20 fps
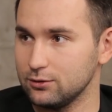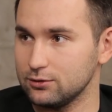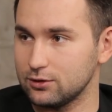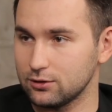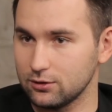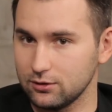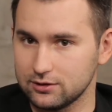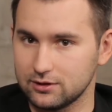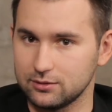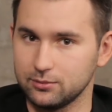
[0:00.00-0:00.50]
Я
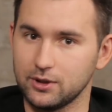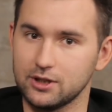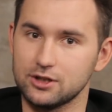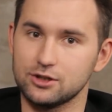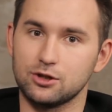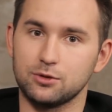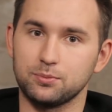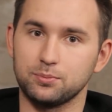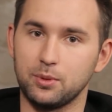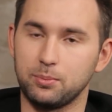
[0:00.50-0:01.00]
устроил устроился
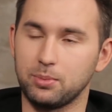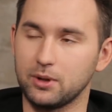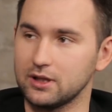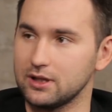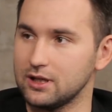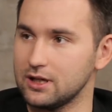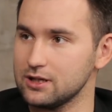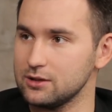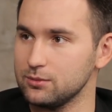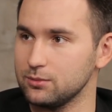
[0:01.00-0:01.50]
менеджером по
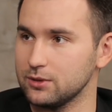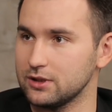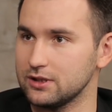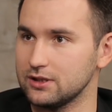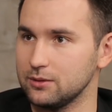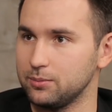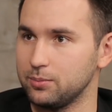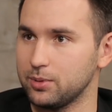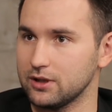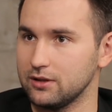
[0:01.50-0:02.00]
продажам,
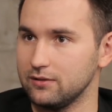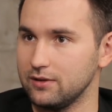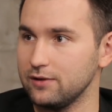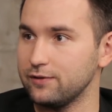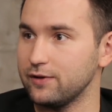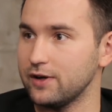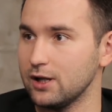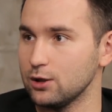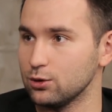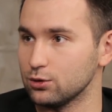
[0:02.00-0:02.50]
где
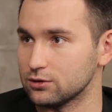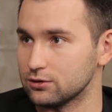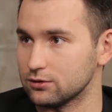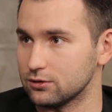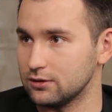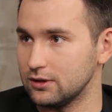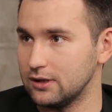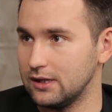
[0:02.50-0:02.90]
продавал в холодную.